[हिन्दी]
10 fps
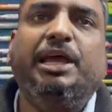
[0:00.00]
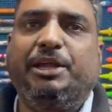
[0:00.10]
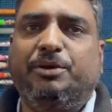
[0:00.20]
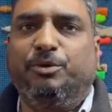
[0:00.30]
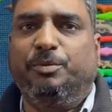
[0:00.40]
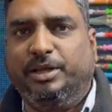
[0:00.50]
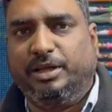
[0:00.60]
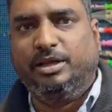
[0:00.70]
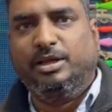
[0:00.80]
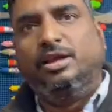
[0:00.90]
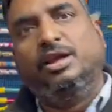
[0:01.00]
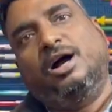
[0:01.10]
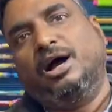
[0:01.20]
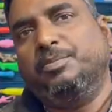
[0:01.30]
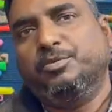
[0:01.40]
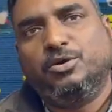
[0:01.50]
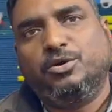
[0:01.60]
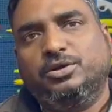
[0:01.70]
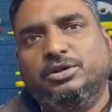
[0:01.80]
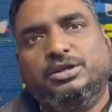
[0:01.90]
आइटमों में आपको
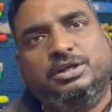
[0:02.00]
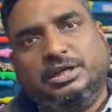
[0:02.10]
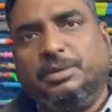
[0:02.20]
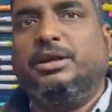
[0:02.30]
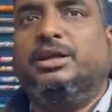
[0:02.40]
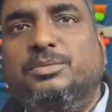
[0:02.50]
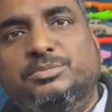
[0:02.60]
डबल कम